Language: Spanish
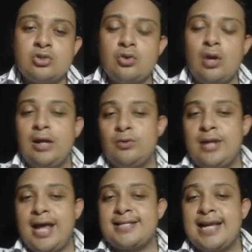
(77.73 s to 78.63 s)
Son
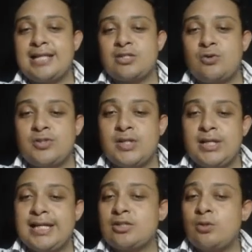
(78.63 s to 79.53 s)
algunas de las
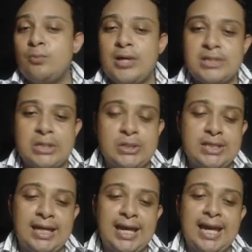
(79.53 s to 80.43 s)
consignas, como ya se los
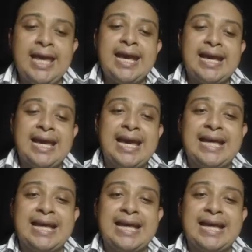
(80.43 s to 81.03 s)
dije, que